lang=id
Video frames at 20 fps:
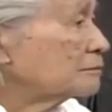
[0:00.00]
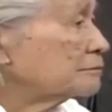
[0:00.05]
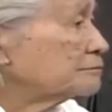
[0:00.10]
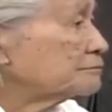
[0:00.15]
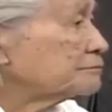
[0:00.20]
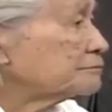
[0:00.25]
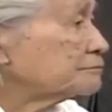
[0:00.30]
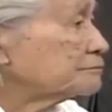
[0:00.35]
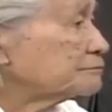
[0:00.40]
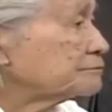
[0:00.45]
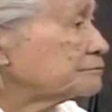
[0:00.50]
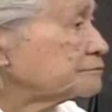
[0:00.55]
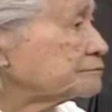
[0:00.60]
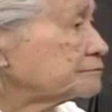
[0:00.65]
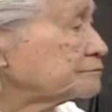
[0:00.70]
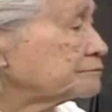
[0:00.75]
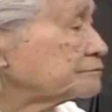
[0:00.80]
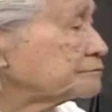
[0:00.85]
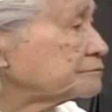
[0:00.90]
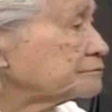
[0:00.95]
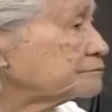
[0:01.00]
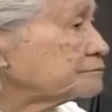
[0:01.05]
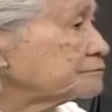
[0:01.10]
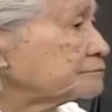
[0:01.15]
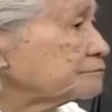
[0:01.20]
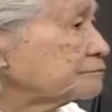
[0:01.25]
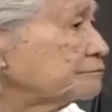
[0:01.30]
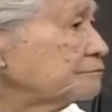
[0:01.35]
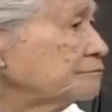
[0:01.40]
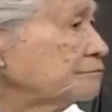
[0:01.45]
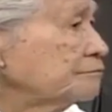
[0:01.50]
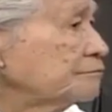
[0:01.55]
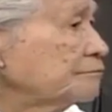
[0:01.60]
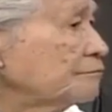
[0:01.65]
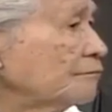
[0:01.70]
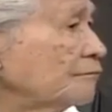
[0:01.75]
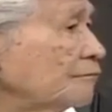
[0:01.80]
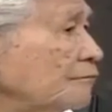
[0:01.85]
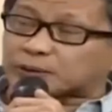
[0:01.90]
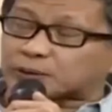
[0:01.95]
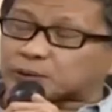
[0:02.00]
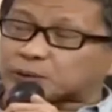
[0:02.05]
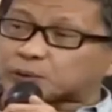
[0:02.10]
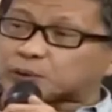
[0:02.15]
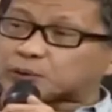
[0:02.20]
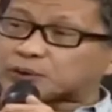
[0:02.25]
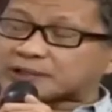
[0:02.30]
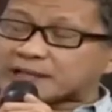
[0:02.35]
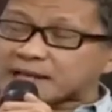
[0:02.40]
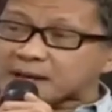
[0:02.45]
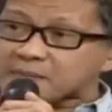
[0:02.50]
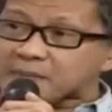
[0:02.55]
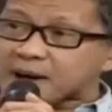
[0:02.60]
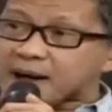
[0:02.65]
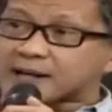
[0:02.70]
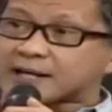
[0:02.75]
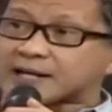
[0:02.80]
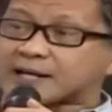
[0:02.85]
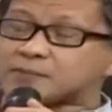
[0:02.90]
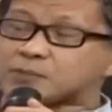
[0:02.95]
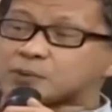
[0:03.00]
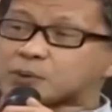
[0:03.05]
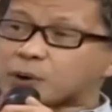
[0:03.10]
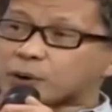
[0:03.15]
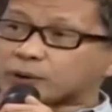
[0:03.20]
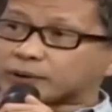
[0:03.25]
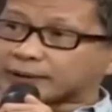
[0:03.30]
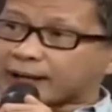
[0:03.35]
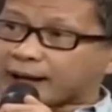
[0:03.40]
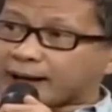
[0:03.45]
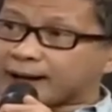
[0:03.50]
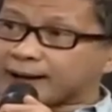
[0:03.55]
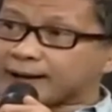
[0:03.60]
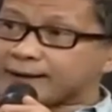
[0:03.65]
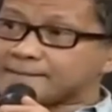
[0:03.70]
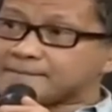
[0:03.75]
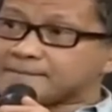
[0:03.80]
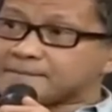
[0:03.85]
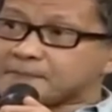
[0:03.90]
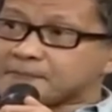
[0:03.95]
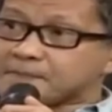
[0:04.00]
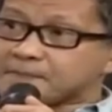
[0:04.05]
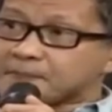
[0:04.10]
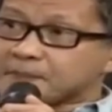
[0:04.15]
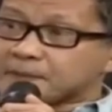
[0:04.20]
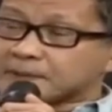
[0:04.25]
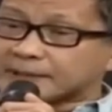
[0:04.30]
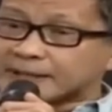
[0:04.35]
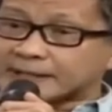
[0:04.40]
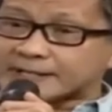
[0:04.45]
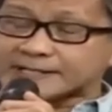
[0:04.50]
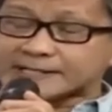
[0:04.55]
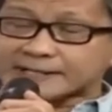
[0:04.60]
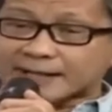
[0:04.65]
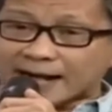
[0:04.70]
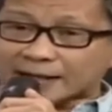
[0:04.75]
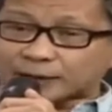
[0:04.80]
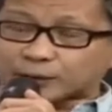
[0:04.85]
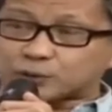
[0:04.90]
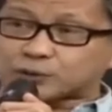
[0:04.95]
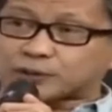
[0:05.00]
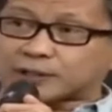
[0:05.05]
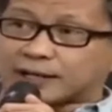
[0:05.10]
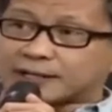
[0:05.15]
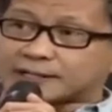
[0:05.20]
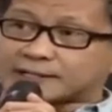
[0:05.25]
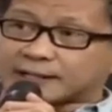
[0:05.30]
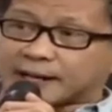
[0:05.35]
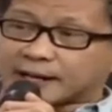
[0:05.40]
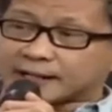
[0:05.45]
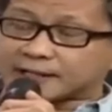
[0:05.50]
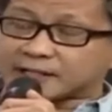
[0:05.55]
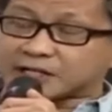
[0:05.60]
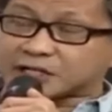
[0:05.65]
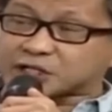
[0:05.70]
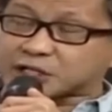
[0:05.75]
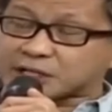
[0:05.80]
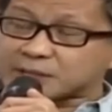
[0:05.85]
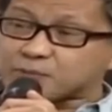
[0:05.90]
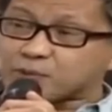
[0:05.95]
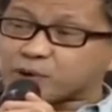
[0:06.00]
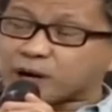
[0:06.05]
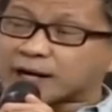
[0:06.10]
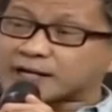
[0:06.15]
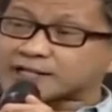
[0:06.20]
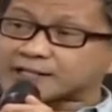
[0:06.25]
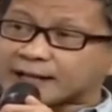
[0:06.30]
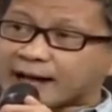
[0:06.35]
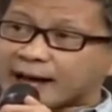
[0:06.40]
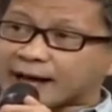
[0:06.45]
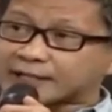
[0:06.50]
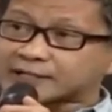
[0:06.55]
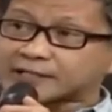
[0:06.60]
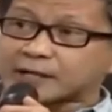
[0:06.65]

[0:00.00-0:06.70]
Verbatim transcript: Artinya frekuensi pesawat untuk tiba di ibu kota dari 100 kali sehari jadi 1000 kali sehari.